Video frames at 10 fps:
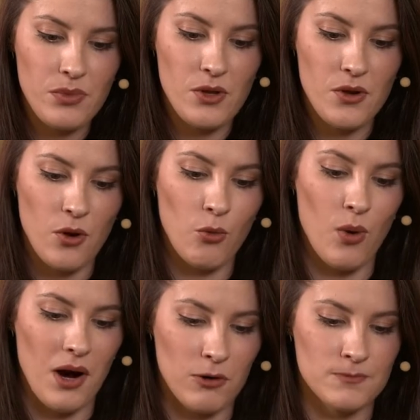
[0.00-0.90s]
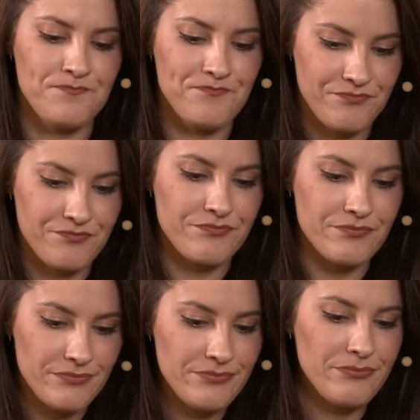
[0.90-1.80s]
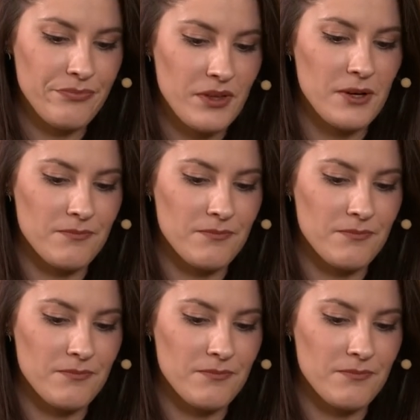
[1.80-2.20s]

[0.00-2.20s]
Mhm. Oh wow. Mhm.